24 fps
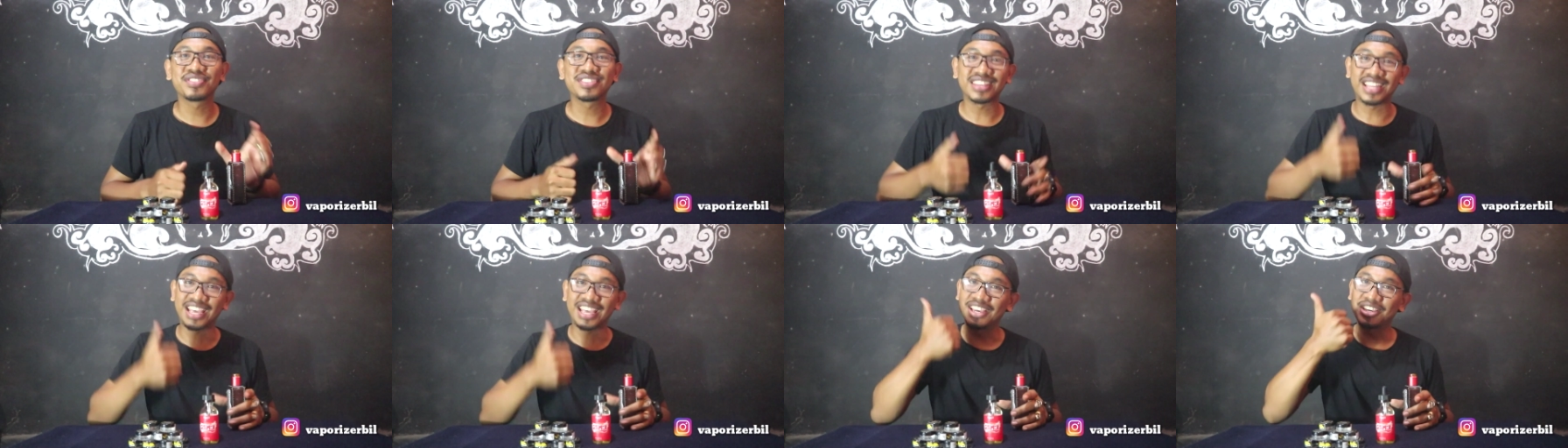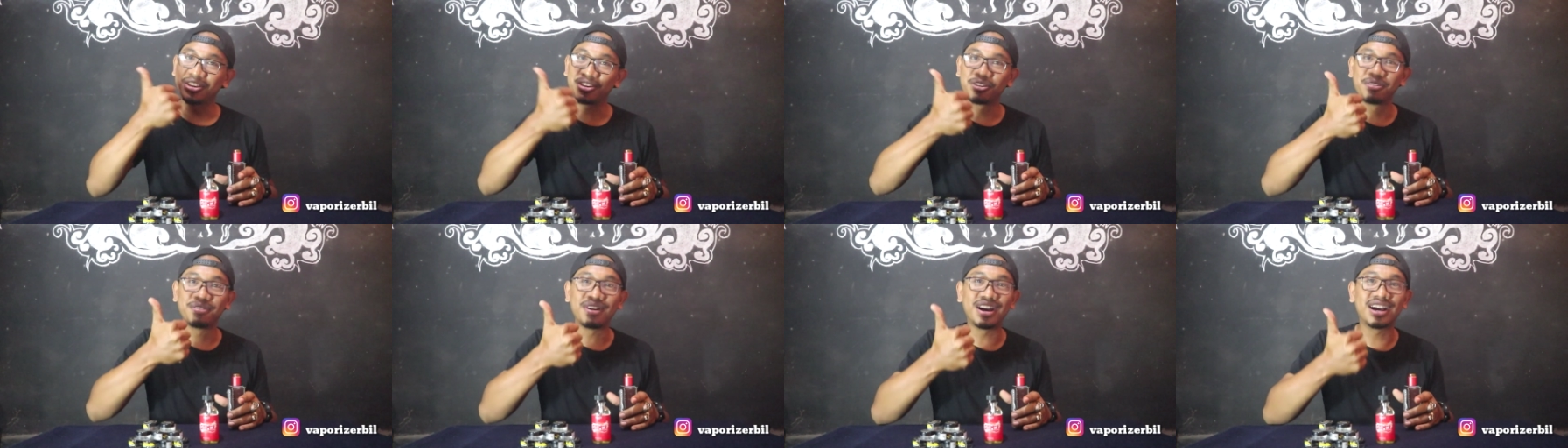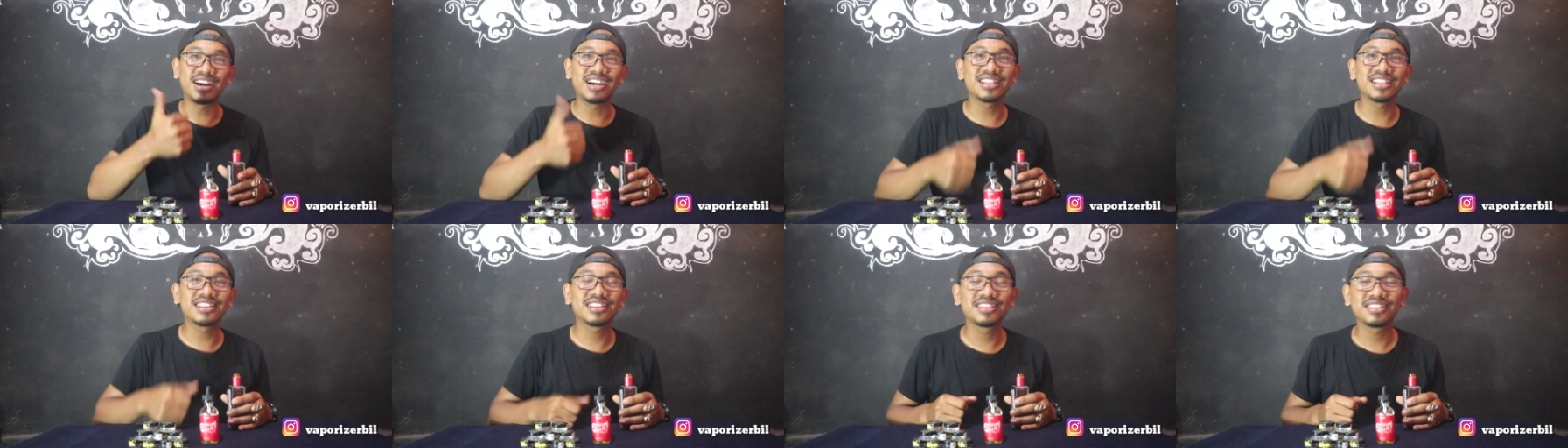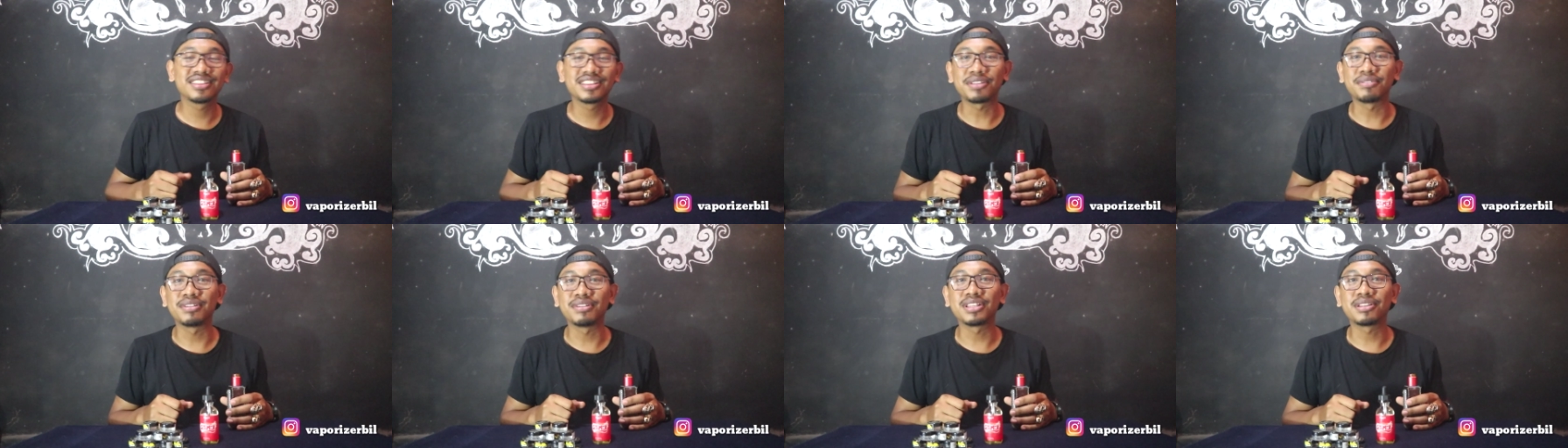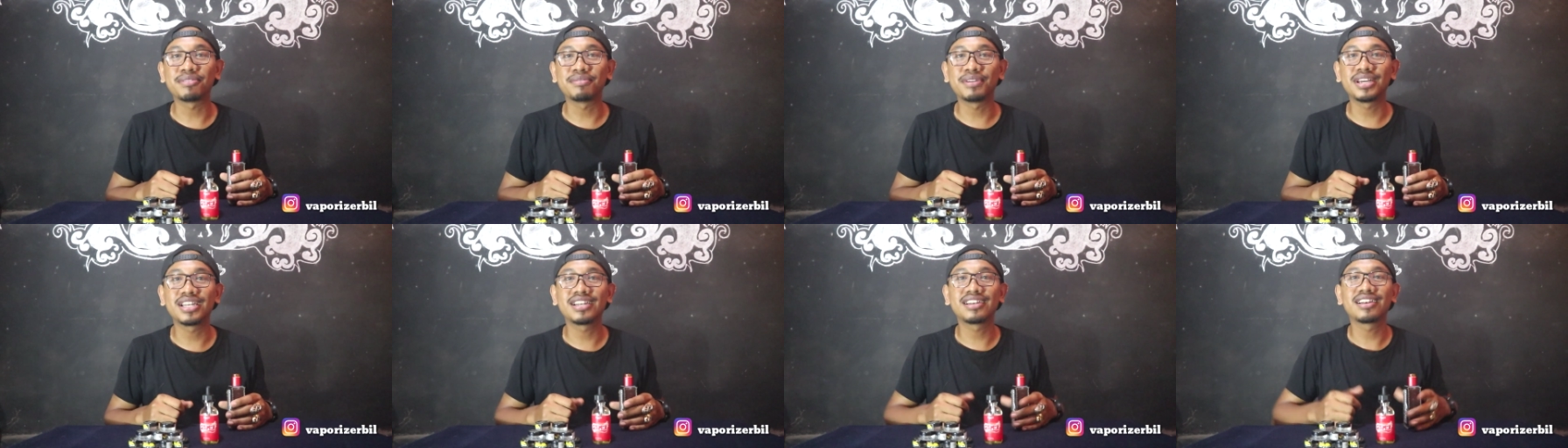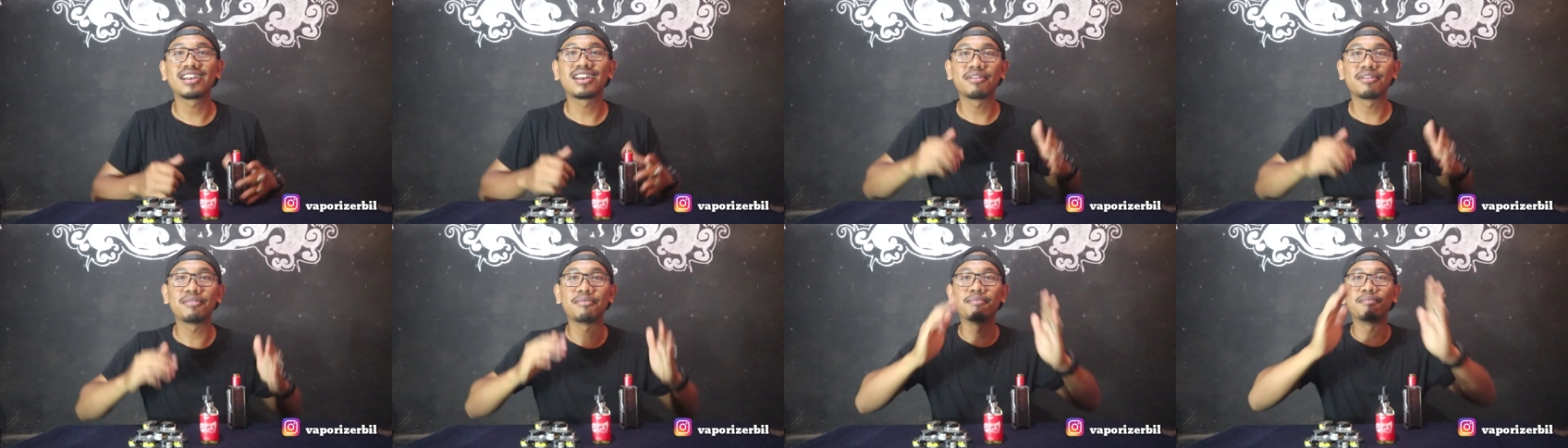Thank you banget teman-teman.
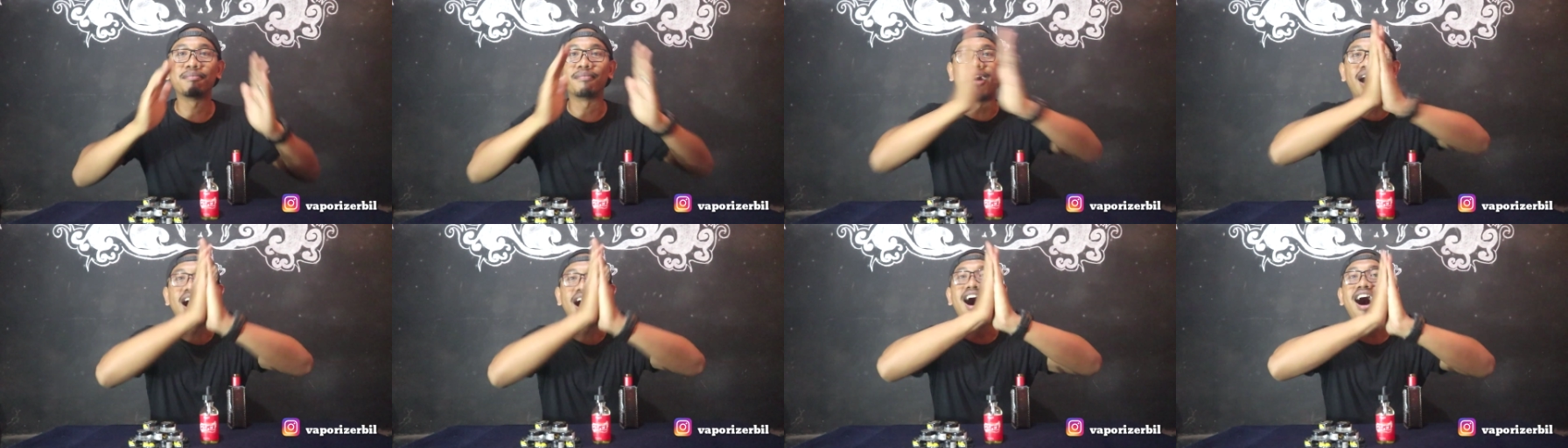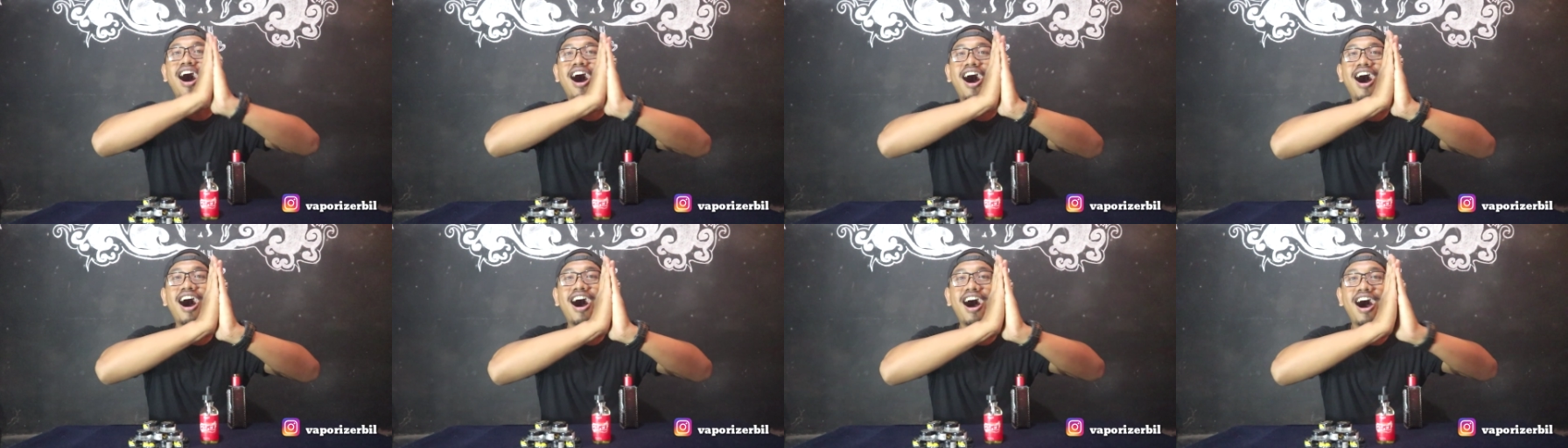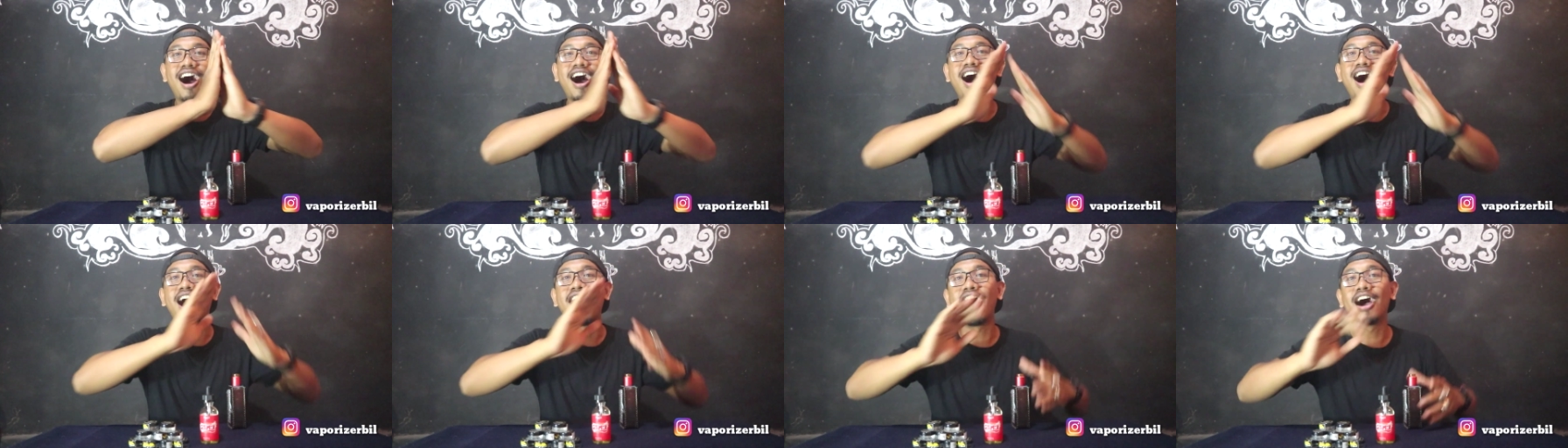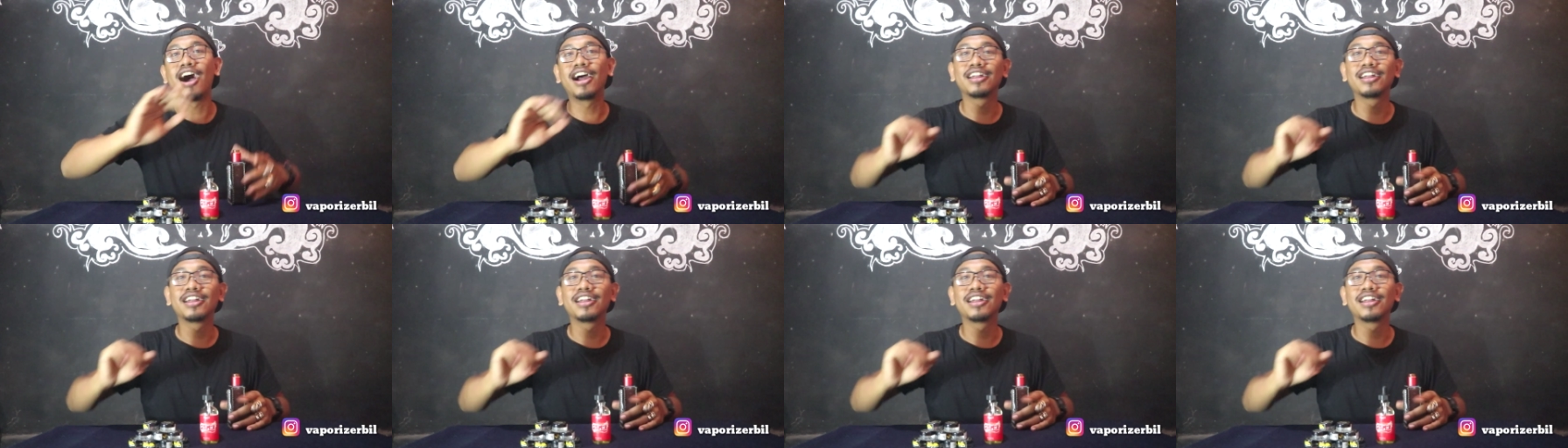Bye.